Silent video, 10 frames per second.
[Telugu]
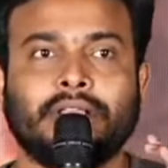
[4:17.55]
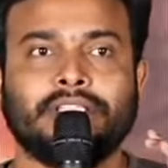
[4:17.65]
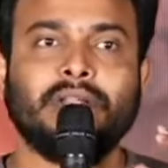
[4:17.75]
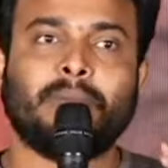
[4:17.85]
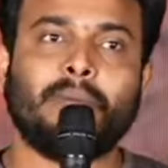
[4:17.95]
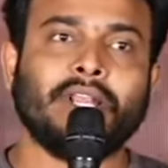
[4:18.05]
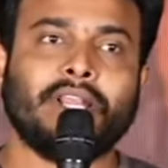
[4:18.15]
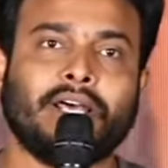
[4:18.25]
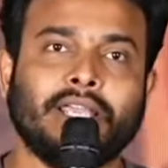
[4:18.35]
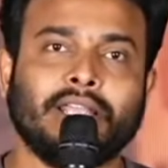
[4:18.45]
సినిమా మీద
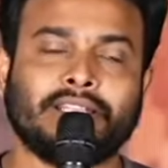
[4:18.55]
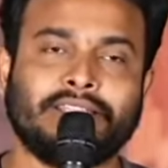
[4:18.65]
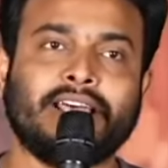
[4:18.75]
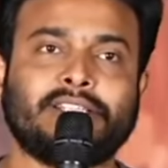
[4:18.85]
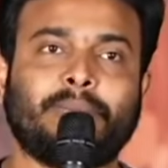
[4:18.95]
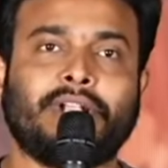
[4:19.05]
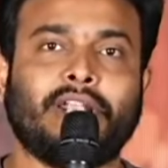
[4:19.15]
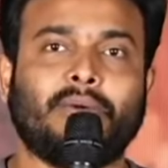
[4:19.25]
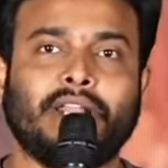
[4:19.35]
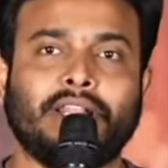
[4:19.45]
ఇంత ధ్యాస
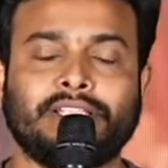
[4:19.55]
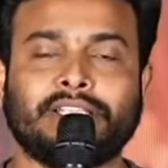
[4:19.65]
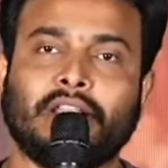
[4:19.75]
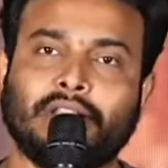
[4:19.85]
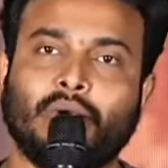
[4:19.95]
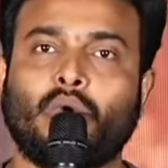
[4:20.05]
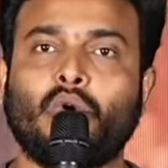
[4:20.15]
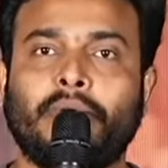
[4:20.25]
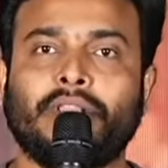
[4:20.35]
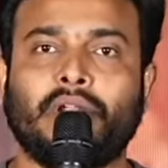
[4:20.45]
పెట్టడం అనేది చాలా తక్కువ
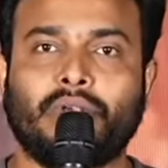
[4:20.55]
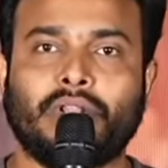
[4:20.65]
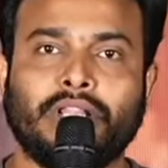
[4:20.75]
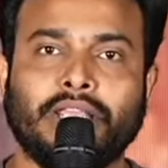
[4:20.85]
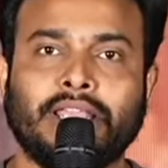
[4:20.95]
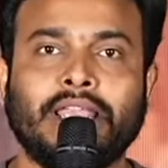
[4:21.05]
మందిలో ఉంటుంది